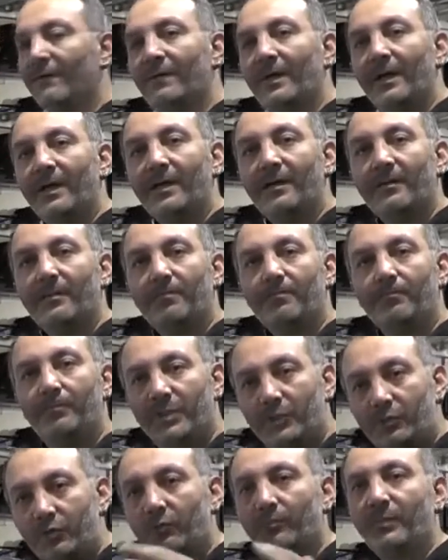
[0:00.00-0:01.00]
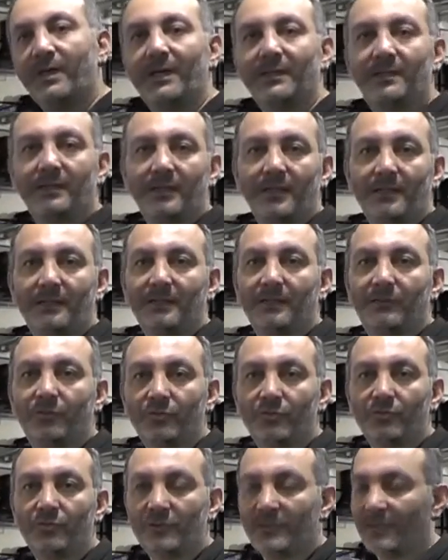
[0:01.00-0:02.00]
ve birçok badire
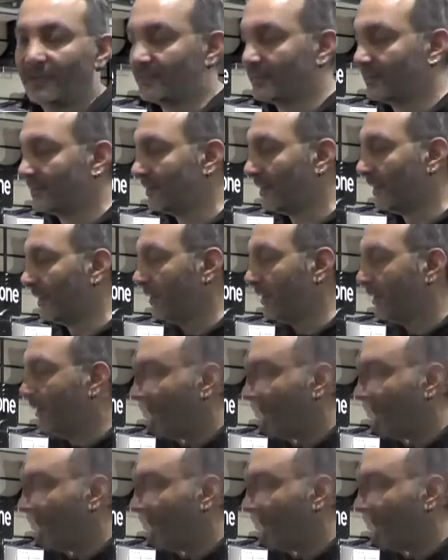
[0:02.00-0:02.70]
atlatıyorsunuz aslında.